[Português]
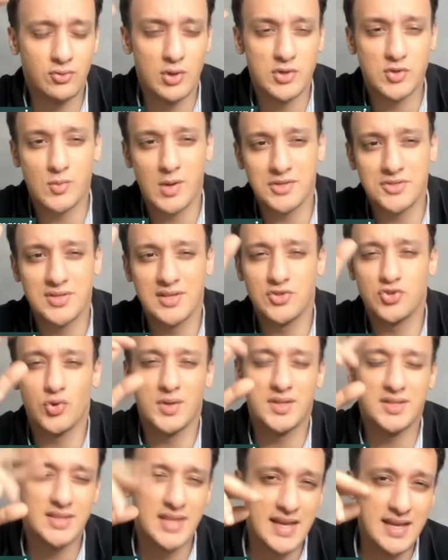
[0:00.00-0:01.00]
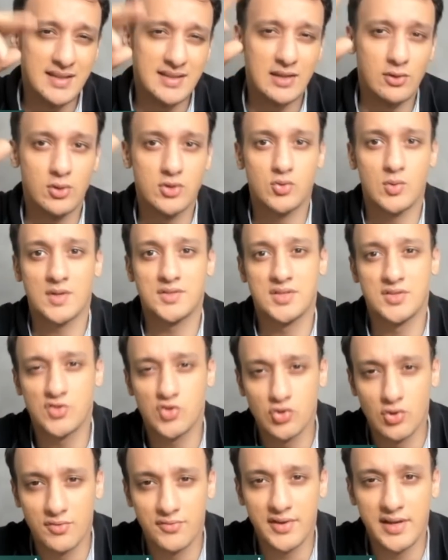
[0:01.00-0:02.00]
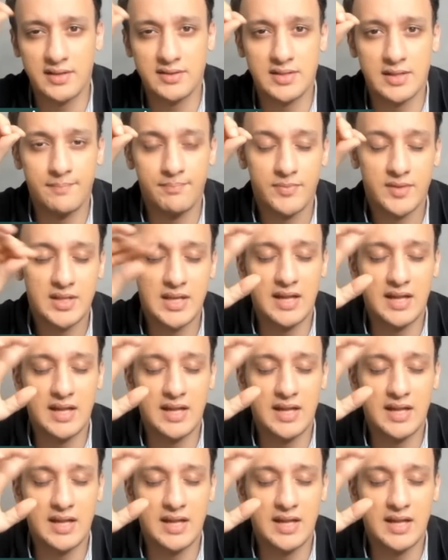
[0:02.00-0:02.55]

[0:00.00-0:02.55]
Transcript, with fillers: 2,480 e 2,490